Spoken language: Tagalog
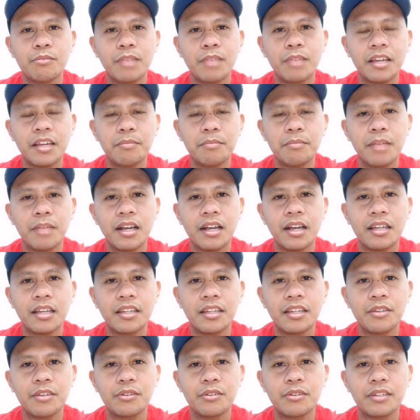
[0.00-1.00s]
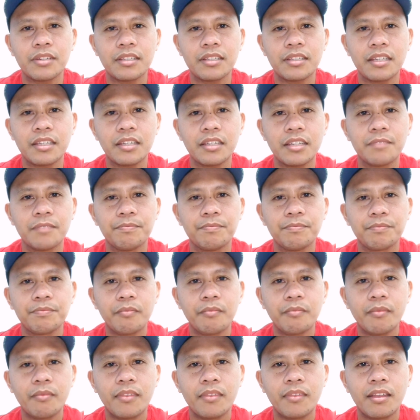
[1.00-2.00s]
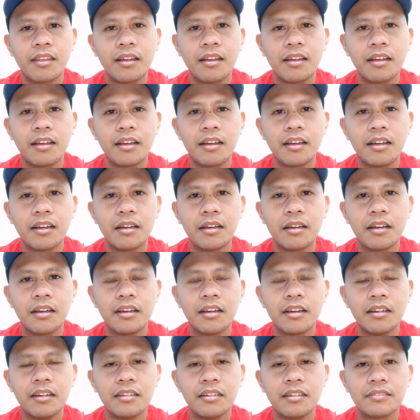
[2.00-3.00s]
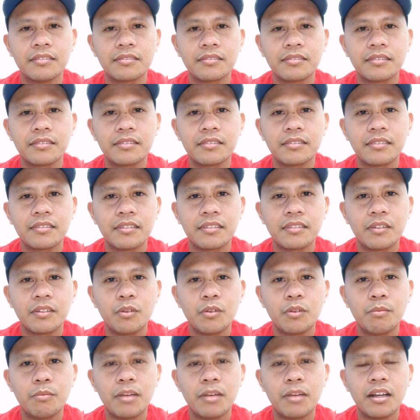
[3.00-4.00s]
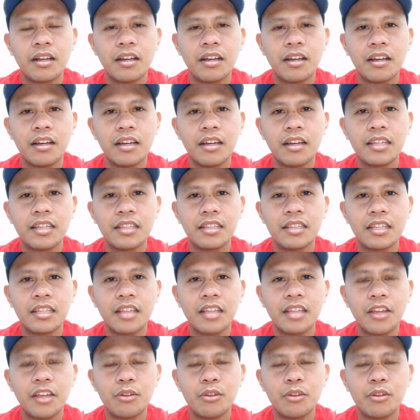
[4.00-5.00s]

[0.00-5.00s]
malaking bagay na yun kasi uh, kumbaga hindi tayo